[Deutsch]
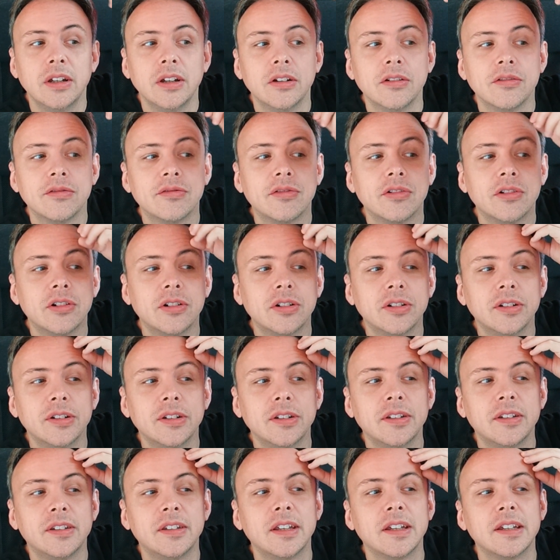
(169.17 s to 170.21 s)

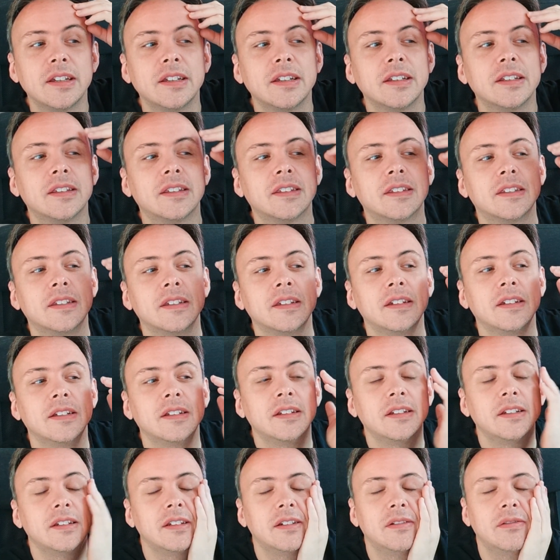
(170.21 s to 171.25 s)
Von
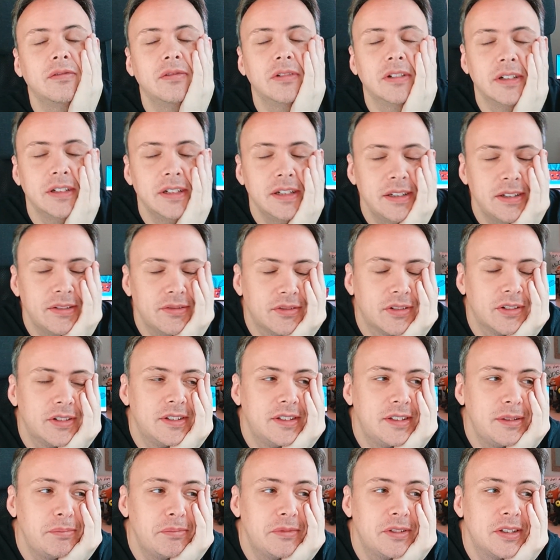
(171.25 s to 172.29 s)
16 Uhr nicht, von
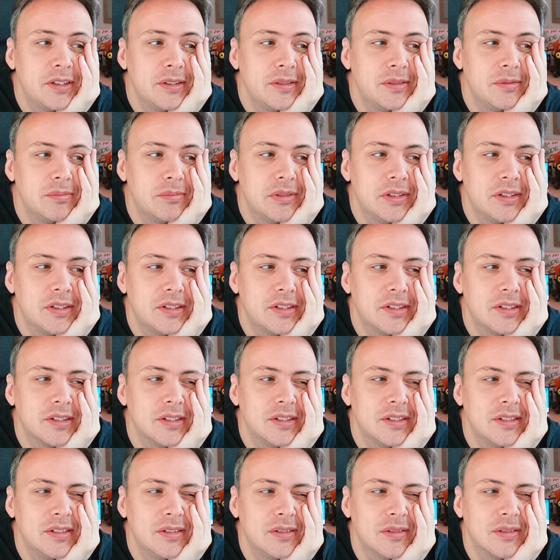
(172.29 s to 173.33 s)
17 bis
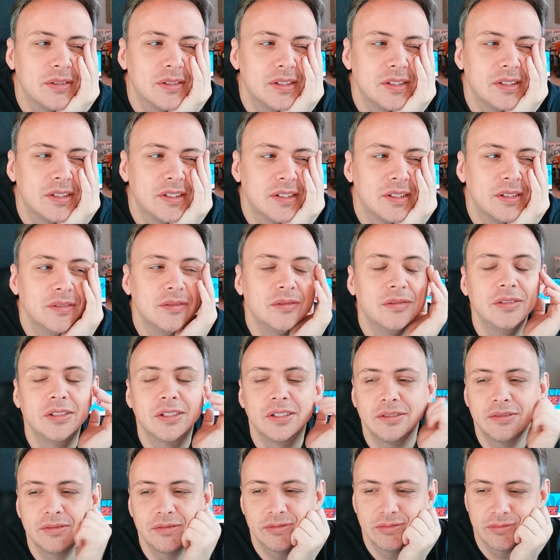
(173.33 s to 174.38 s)
19
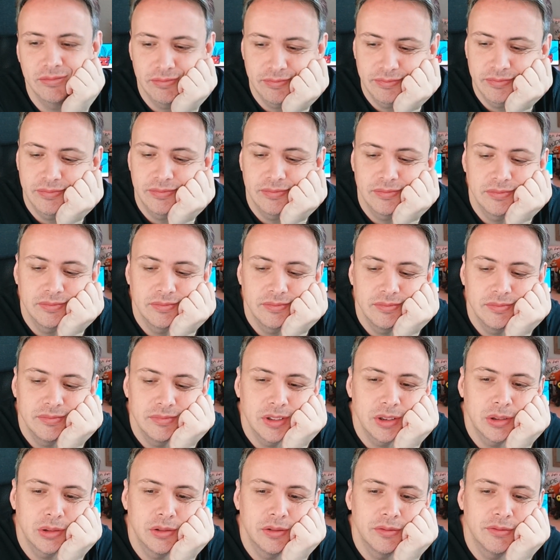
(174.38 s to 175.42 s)
Uhr.
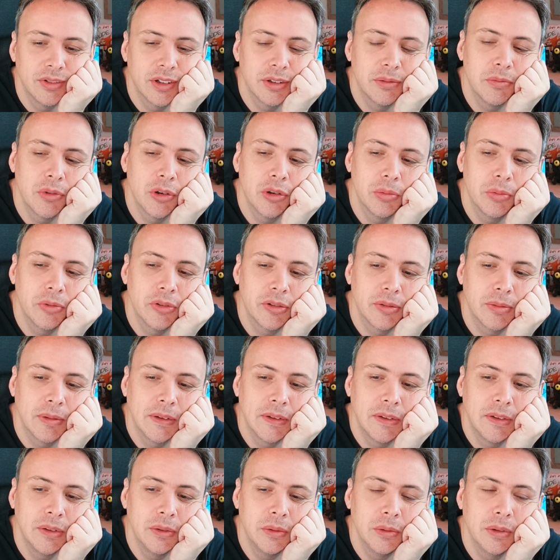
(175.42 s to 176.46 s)
Mal gucken, vielleicht mal auch bis
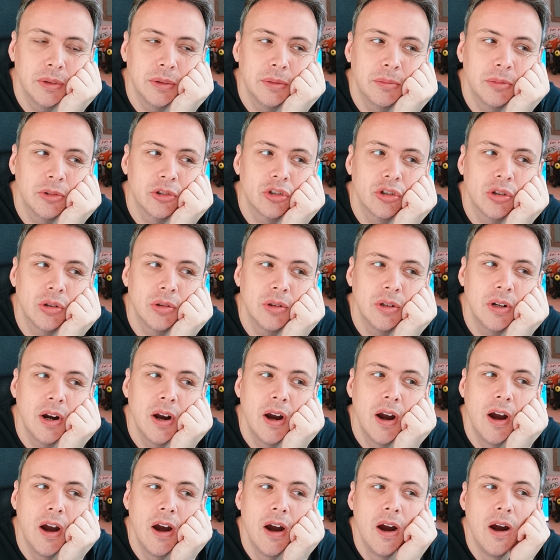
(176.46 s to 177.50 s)
20 Uhr. Mal schauen.
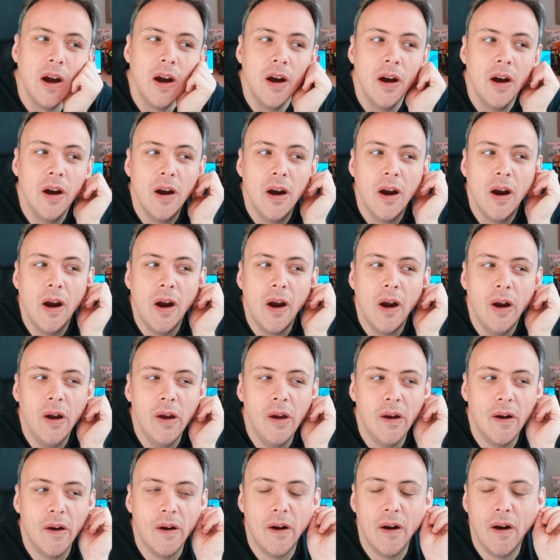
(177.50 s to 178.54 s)

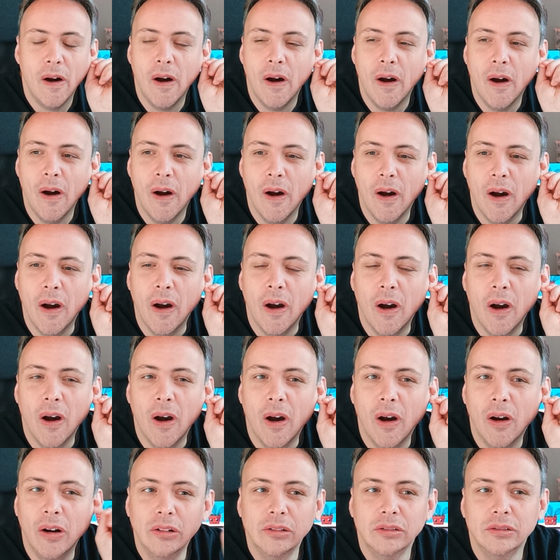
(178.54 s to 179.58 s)
Ja.
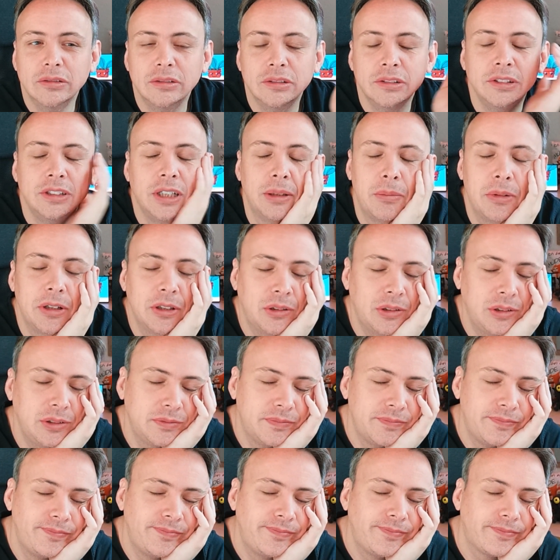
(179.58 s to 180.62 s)
Und dann mal
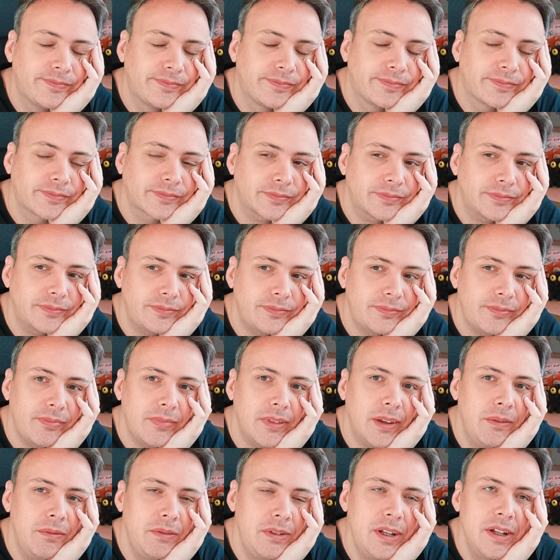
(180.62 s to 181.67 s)
gucken,
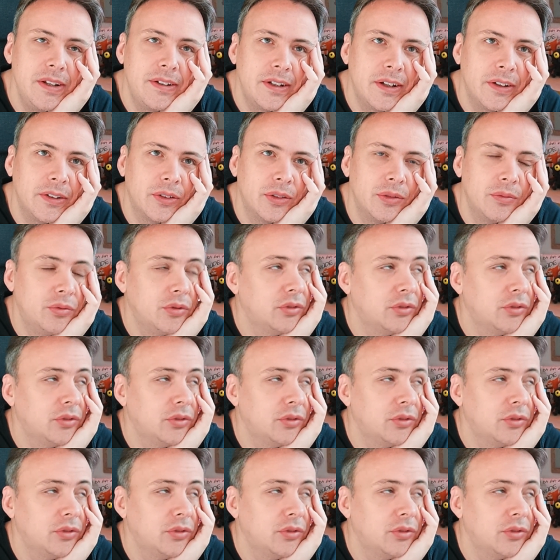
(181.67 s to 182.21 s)
wie der Tag so